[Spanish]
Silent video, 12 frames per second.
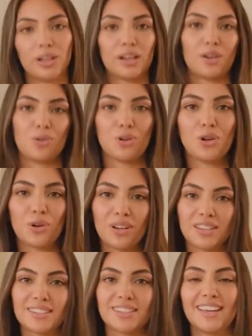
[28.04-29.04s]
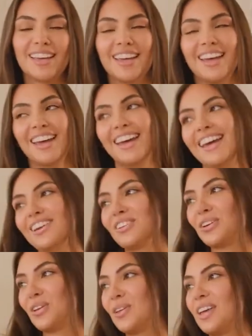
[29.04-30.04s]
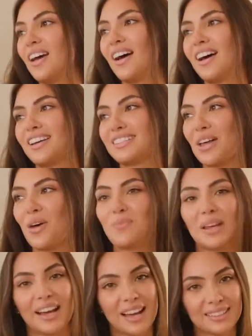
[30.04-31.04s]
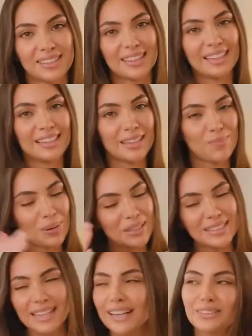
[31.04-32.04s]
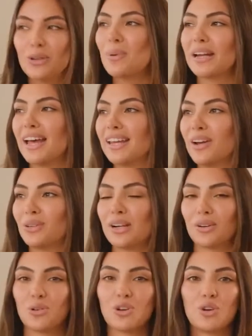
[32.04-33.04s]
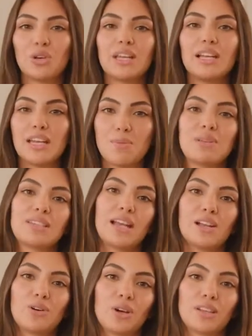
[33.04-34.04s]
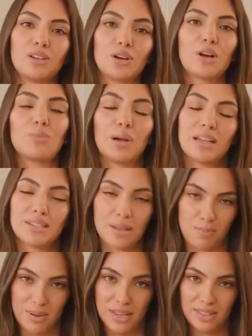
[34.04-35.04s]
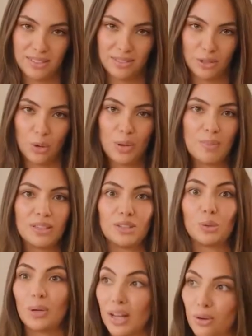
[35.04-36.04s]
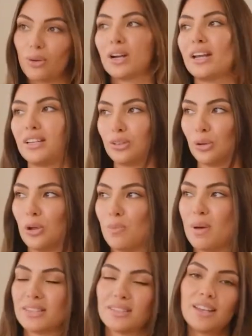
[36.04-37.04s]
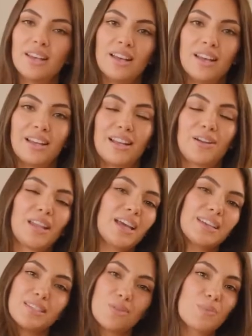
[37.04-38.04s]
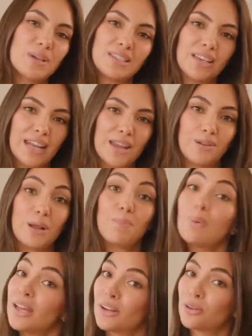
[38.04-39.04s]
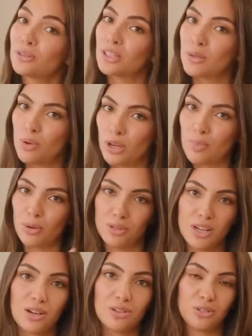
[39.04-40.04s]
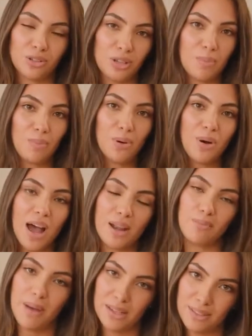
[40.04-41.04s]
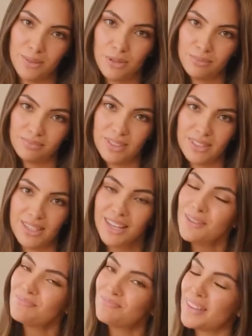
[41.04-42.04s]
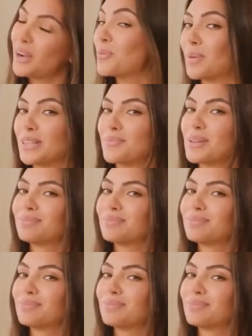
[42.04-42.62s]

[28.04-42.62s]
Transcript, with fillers: las reuniones, el otro día estaba en mi casa, tenía el tiempo exacto para ir a una reunión y Lía me sale con que tengo que comprarle estampillas. Obviamente tuve que correr y todo lo demás. La verdad es que es el más, increíble, pero tenemos que aprovechar nuestro tiempo al máximo. Así que acompáñame.